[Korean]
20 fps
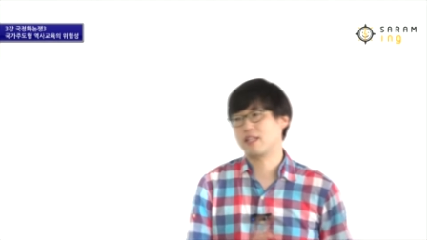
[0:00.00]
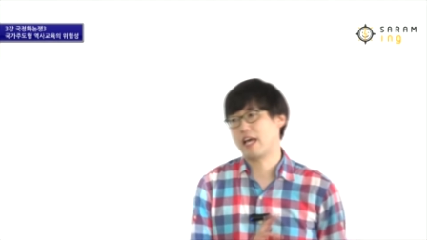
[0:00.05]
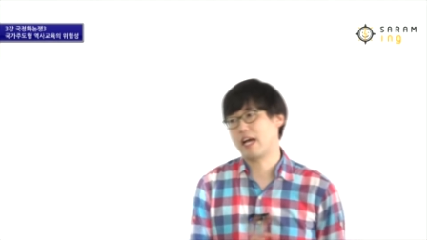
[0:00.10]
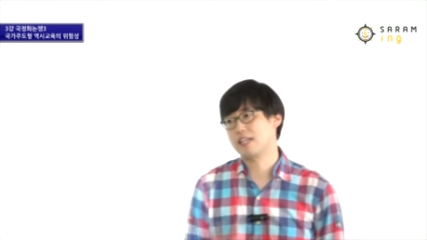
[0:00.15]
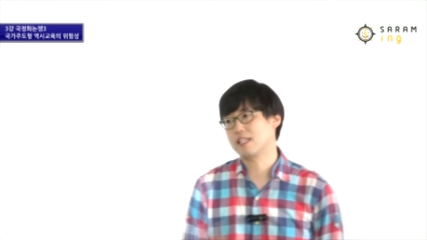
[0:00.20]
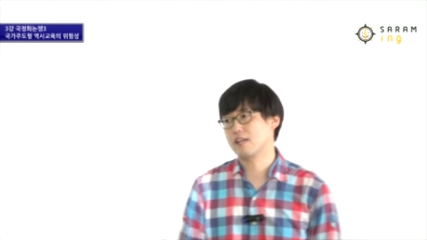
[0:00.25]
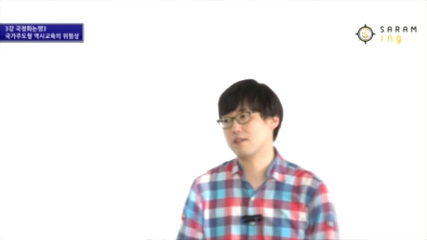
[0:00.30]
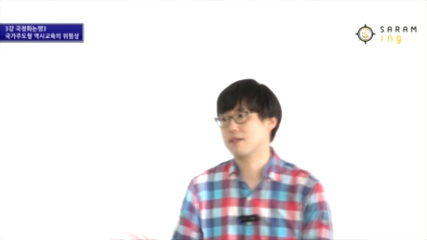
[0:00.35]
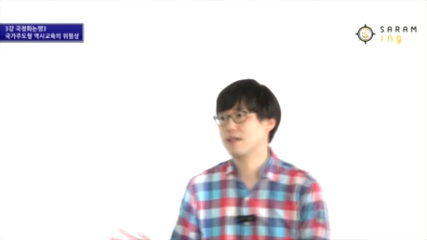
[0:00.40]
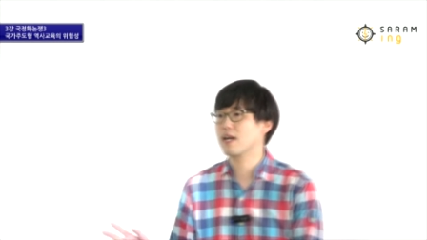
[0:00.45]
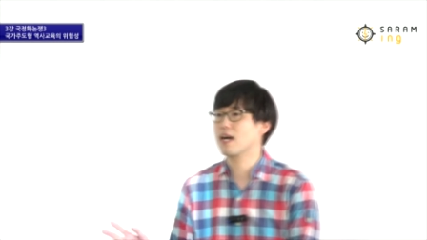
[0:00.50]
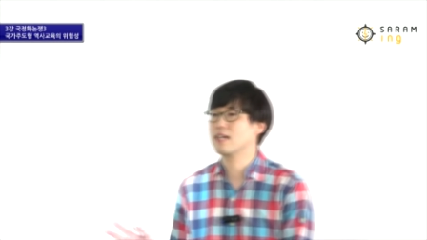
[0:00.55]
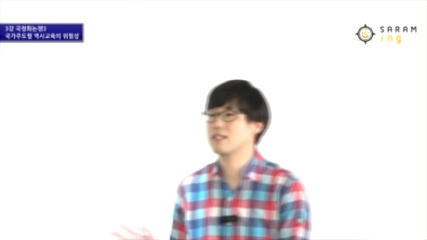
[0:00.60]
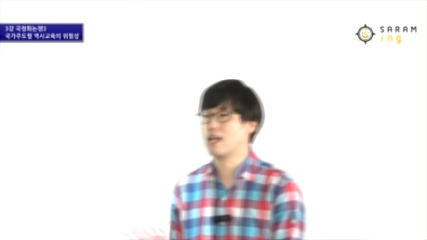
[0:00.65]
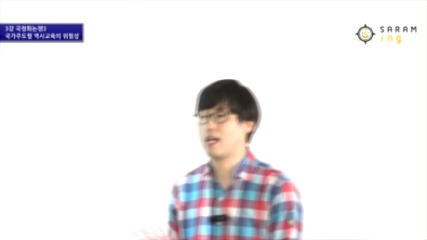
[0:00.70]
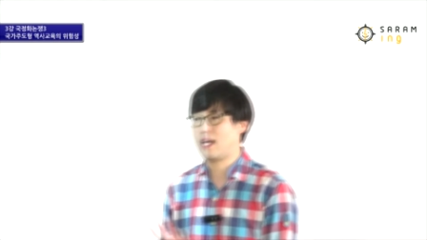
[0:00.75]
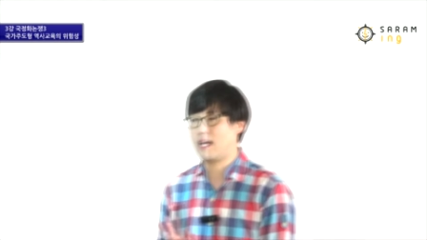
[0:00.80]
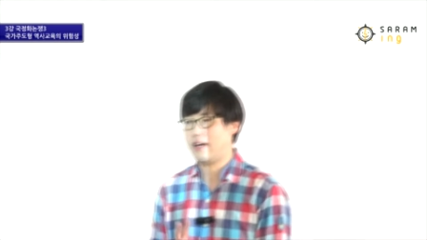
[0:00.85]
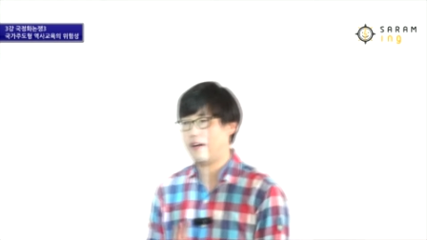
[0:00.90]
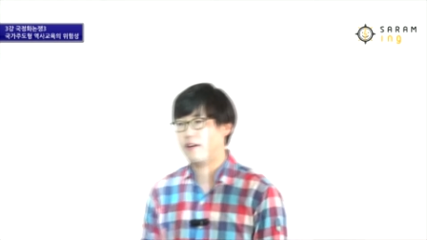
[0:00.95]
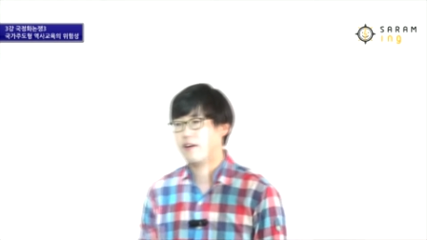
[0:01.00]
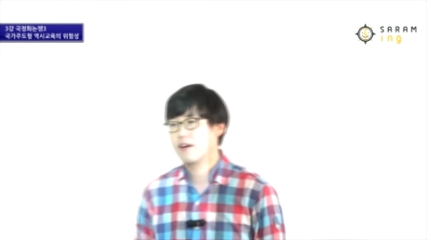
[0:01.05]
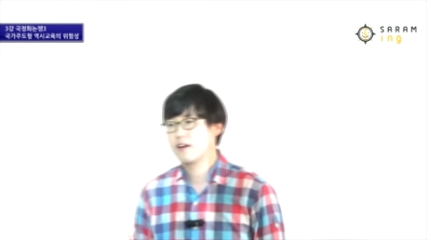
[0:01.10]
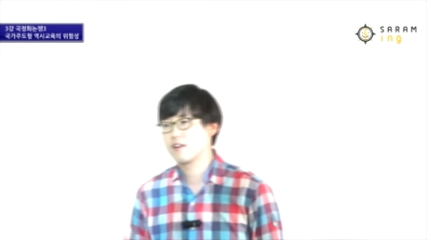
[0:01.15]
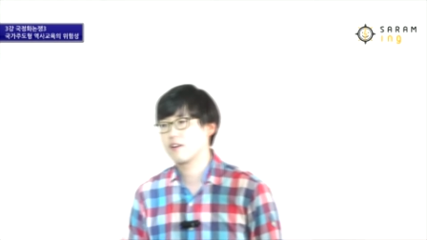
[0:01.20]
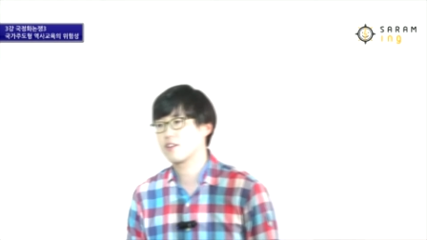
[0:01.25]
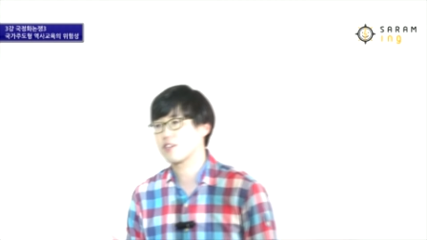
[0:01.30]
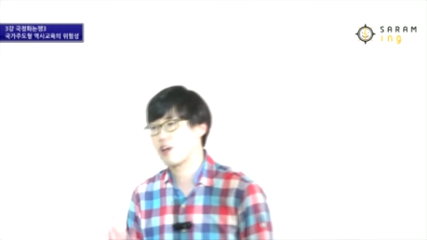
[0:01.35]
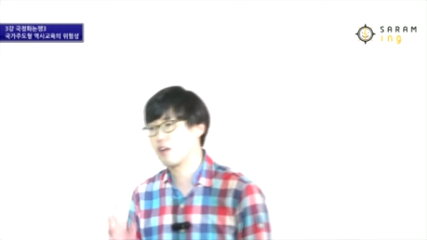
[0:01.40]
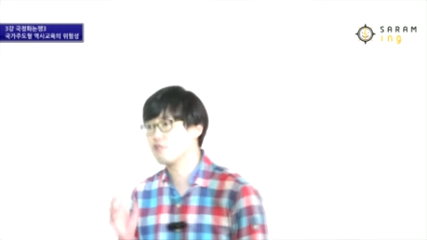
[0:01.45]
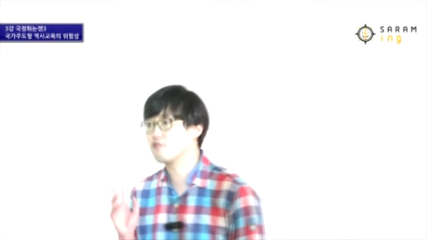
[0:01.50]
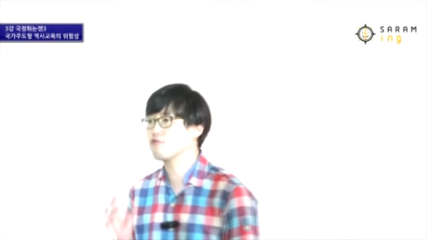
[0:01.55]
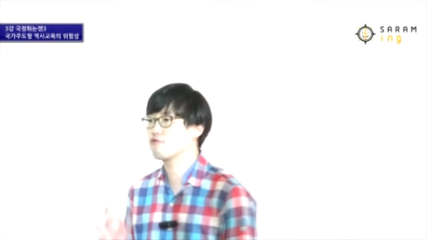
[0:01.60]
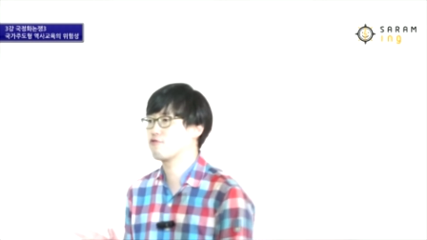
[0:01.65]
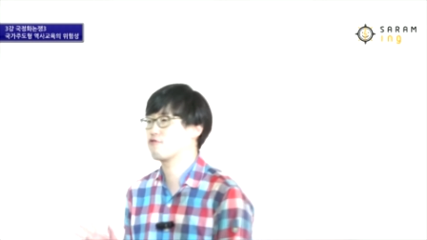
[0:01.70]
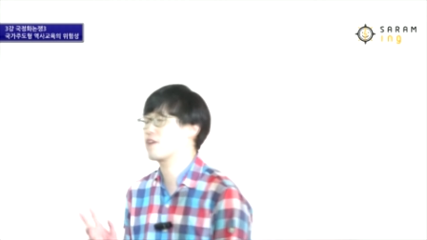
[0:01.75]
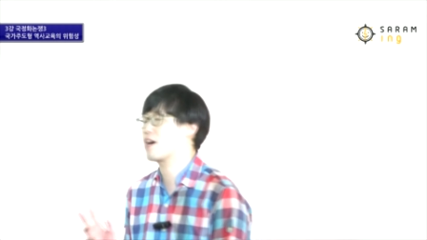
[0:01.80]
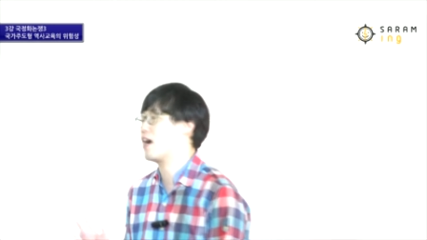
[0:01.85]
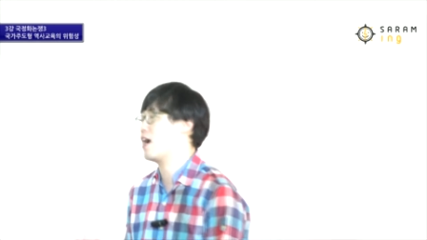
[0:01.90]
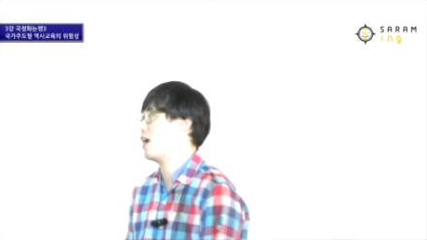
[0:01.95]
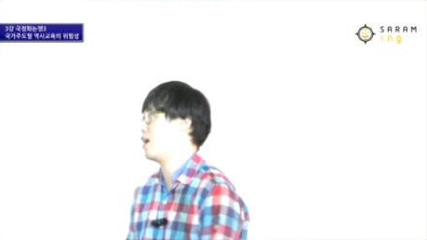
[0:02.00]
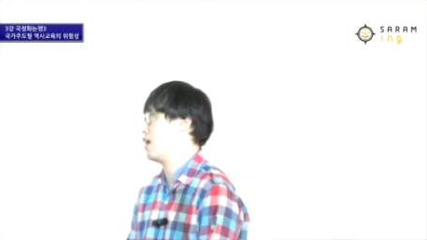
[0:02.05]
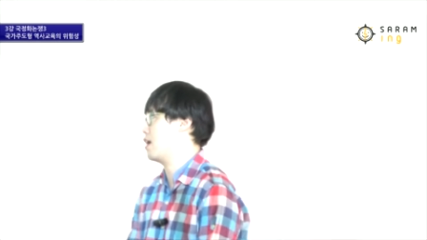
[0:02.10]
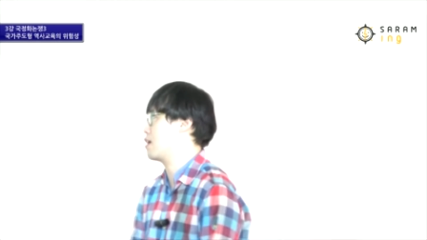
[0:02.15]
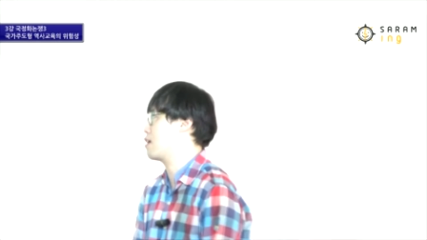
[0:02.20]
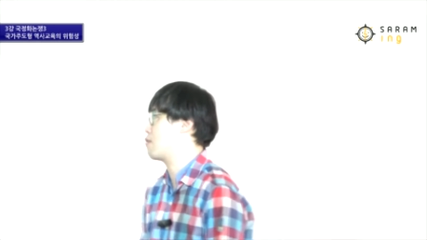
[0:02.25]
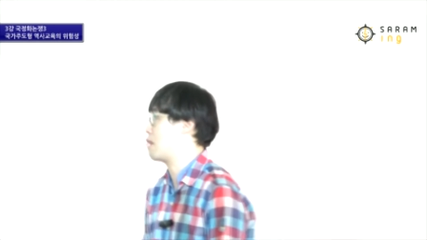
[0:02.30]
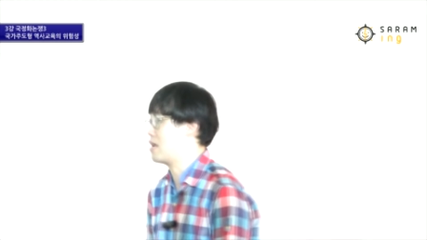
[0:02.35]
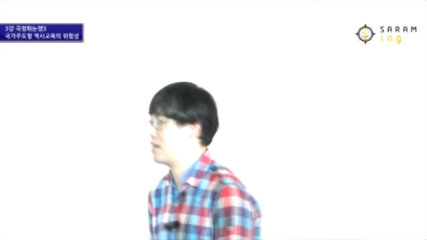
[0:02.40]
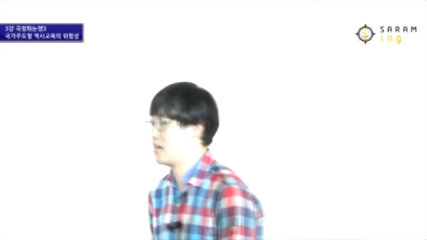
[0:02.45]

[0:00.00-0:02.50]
대안이라 생각하지 않아요. 그건 결국 국가가